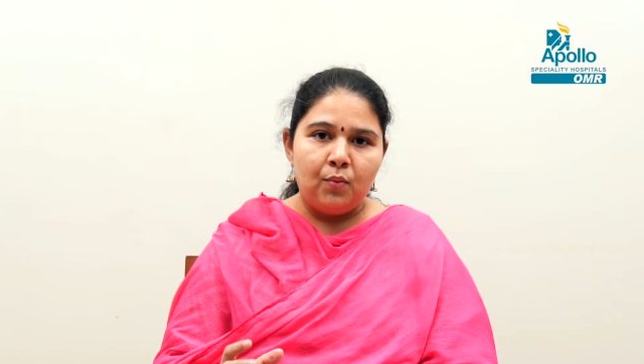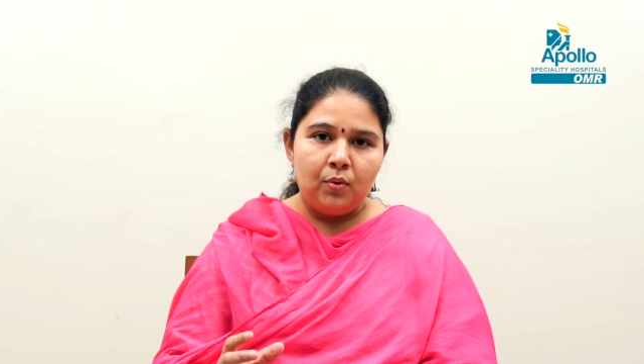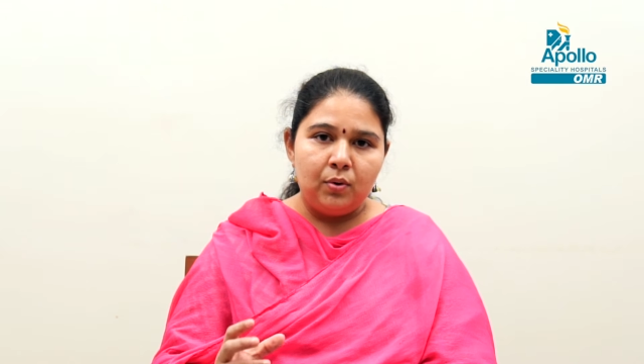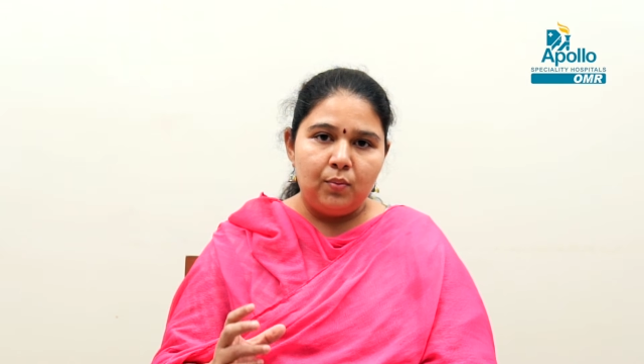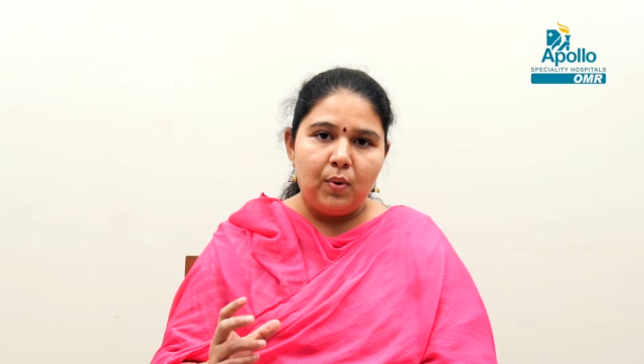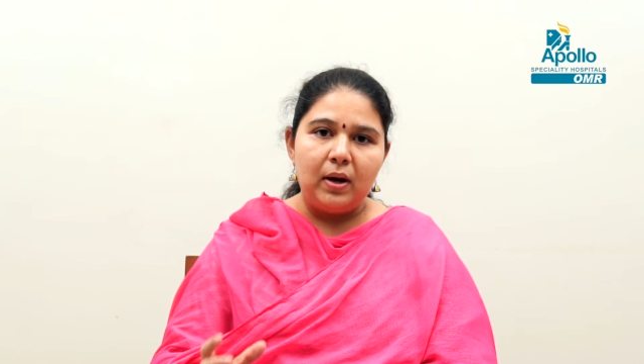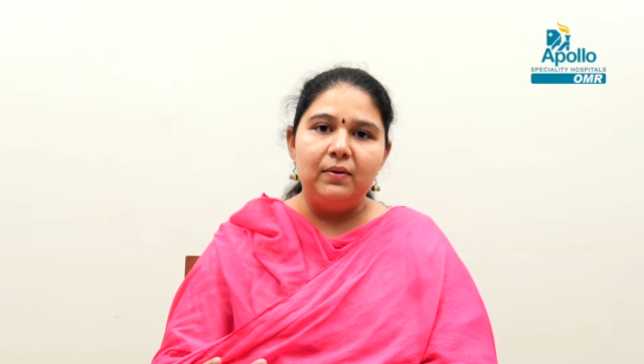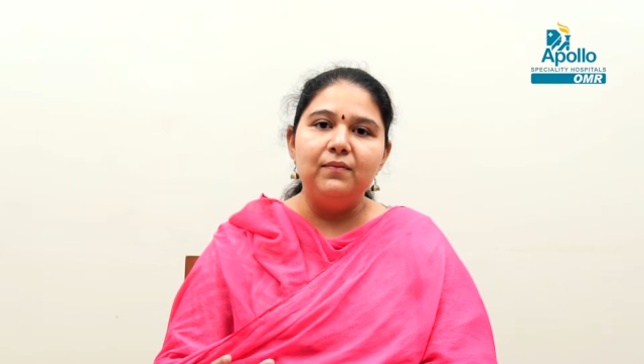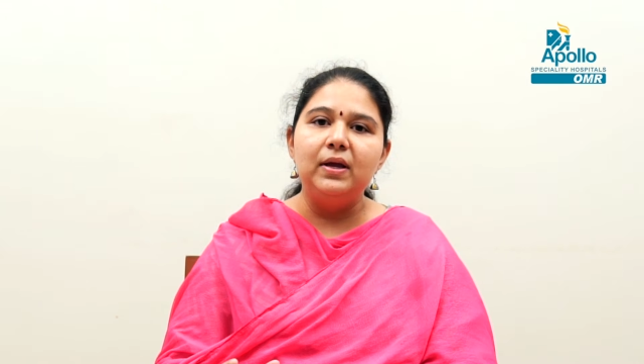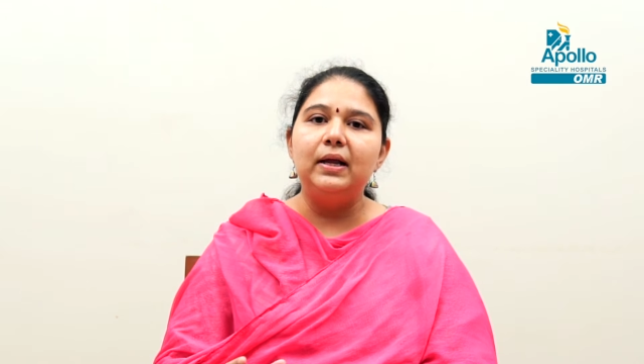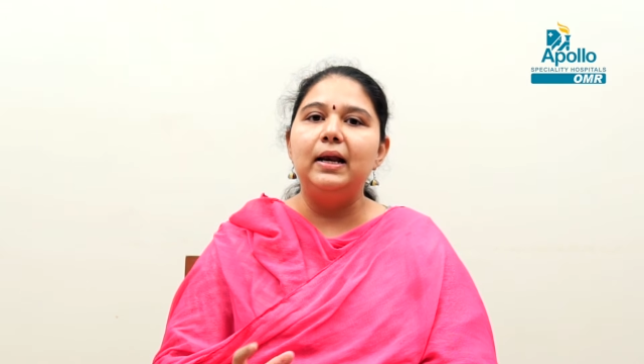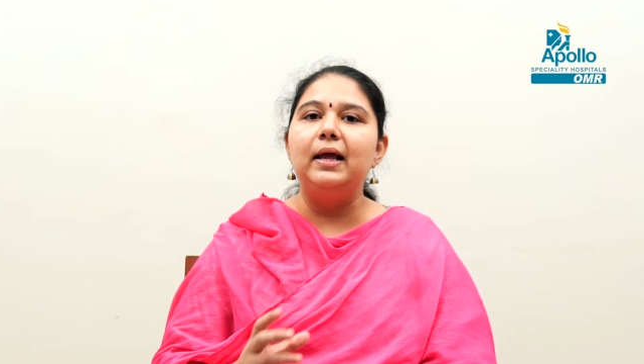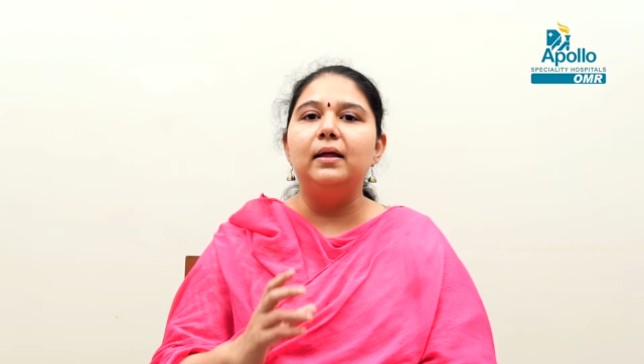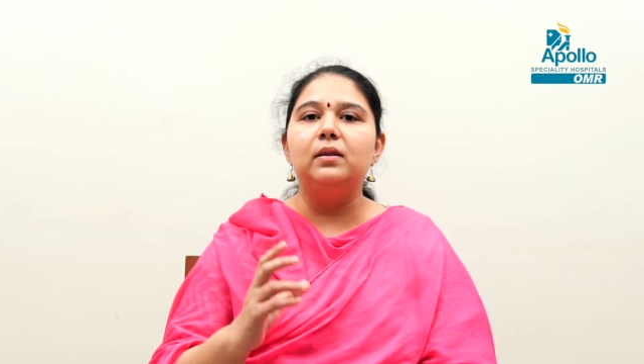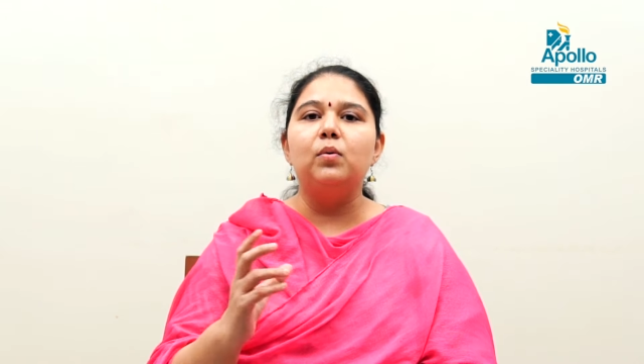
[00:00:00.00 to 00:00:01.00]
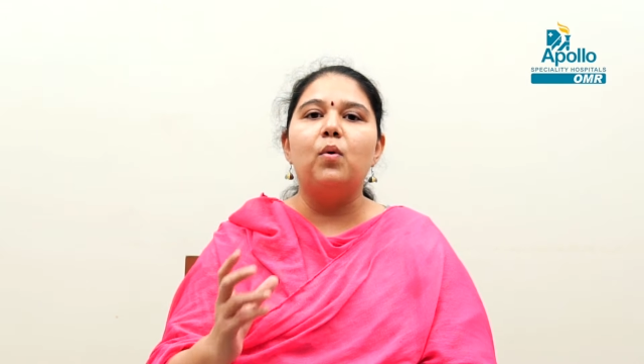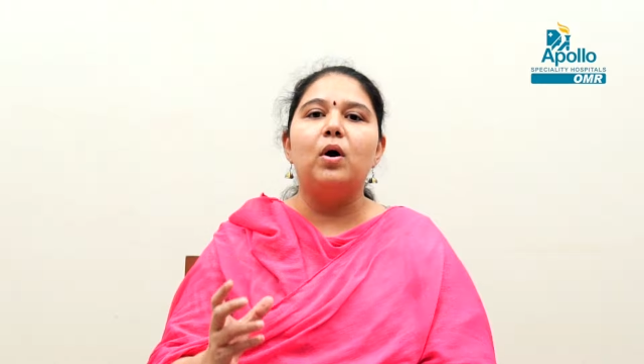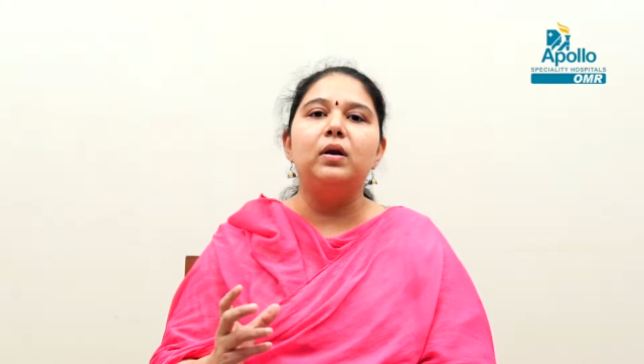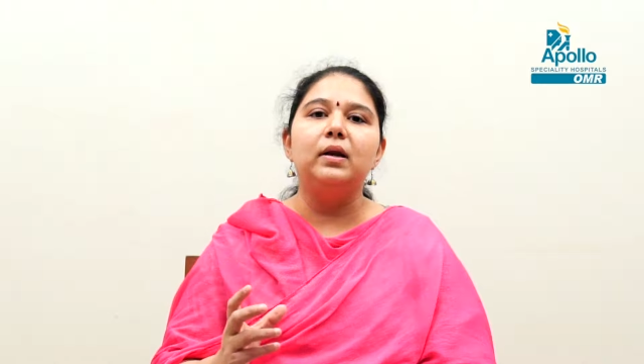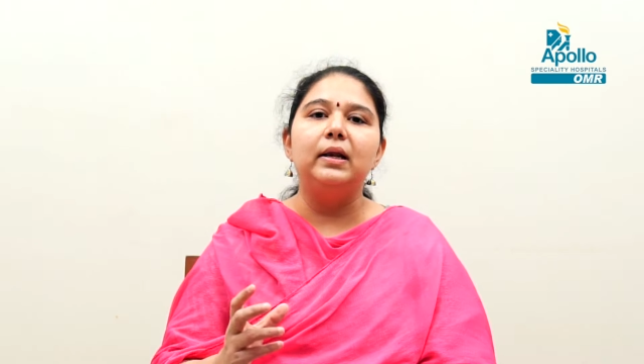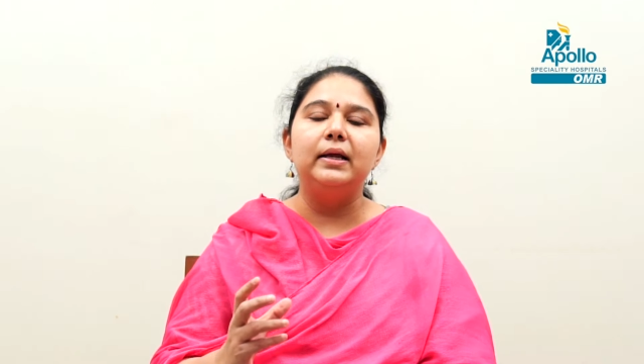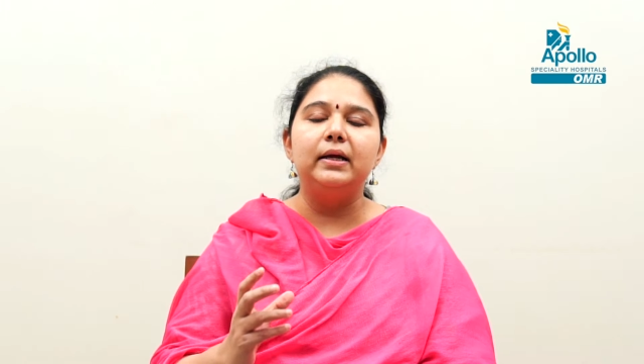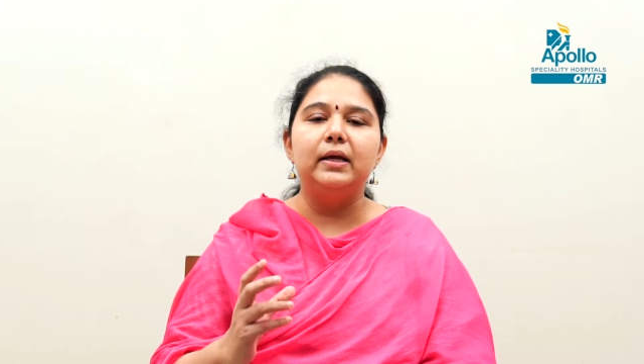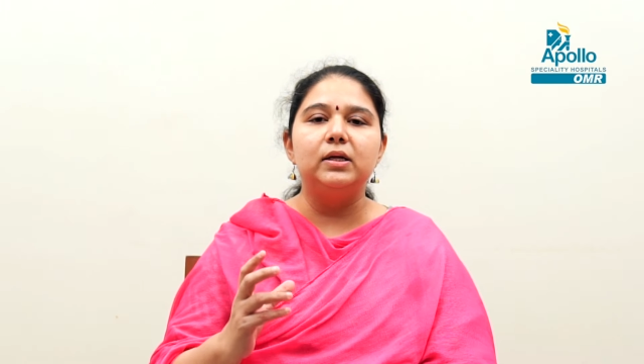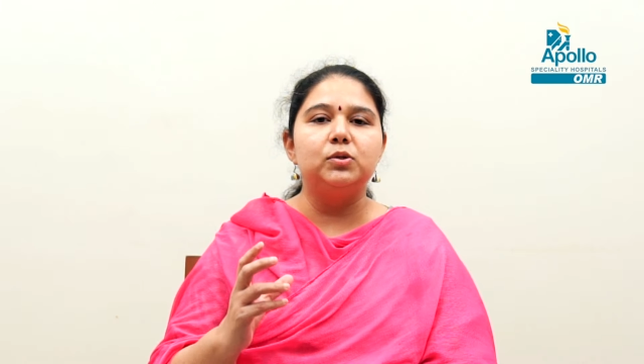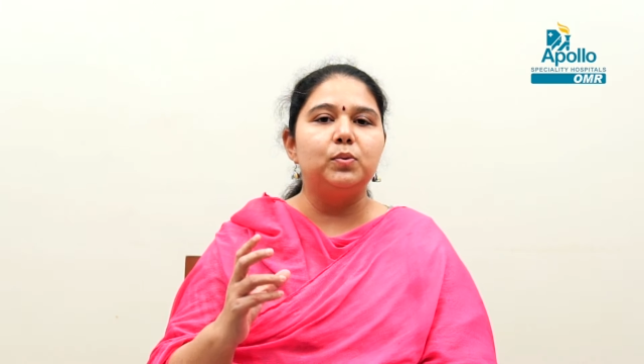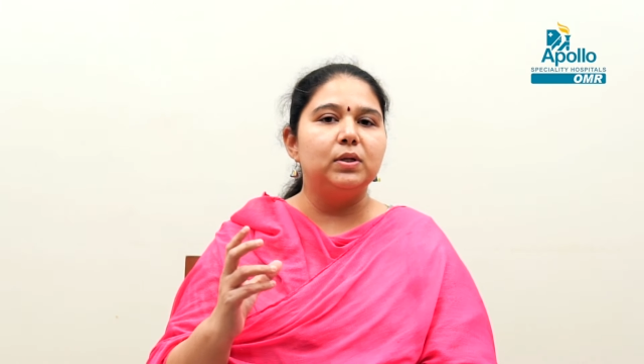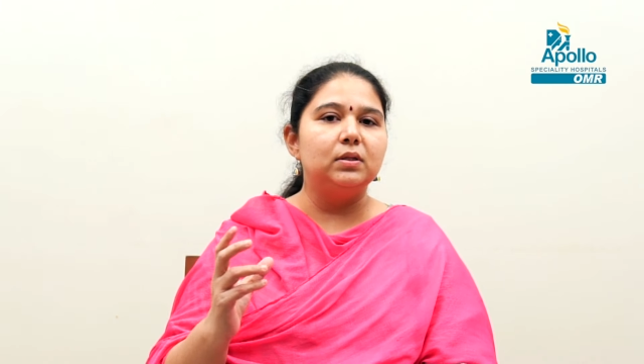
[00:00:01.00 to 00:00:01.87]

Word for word: ஒரு ஒன் வீக்லேயே அந்த வாட்டர் லீக்கேஜ்